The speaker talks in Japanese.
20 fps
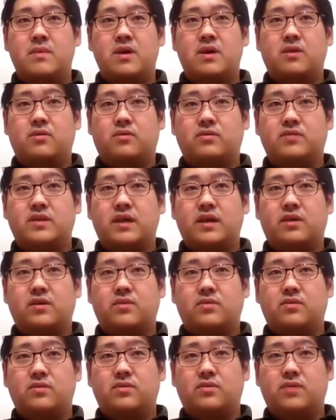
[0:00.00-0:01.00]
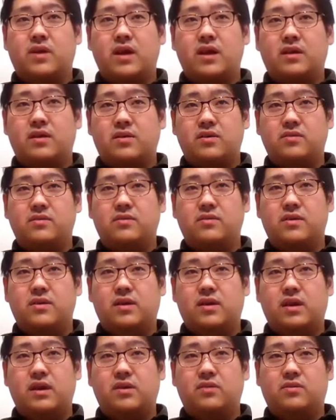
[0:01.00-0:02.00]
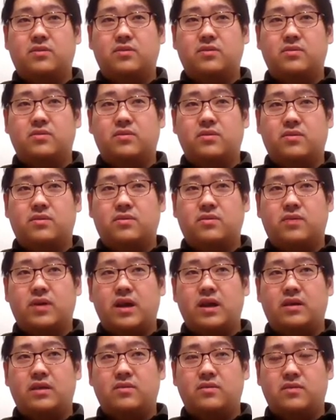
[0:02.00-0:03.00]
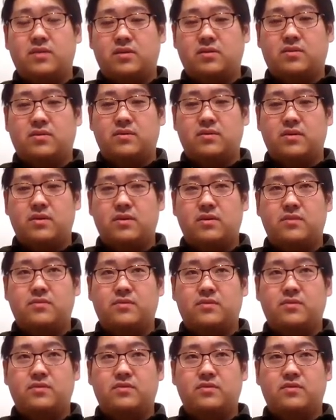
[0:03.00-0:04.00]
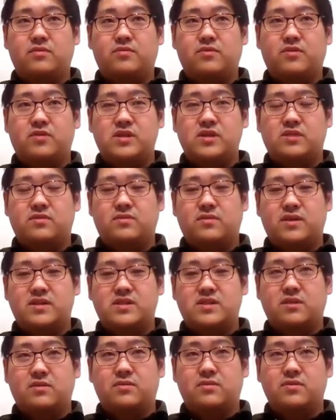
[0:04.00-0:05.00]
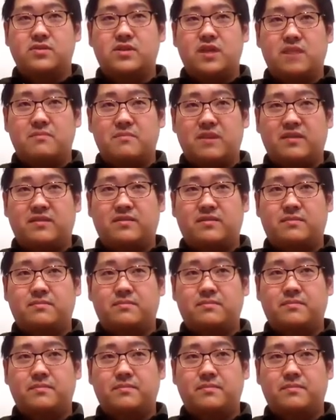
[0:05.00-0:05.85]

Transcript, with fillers: 国際共同研究、企業との共同研究など、複数のプロジェクトが進行しています。